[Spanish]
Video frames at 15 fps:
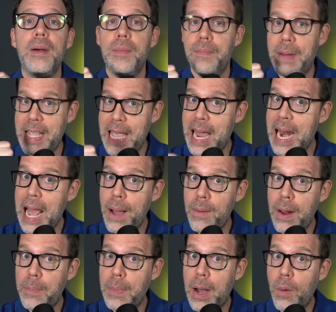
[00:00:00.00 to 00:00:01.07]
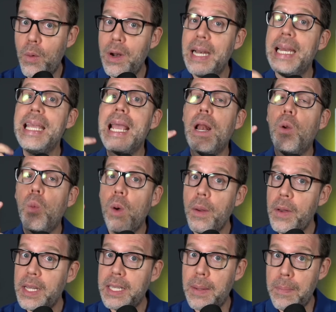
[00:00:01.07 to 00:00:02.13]
Mañana habla Powell y el
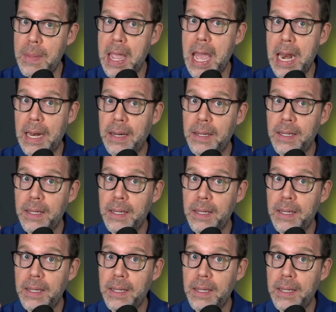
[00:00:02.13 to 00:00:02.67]
jueves también.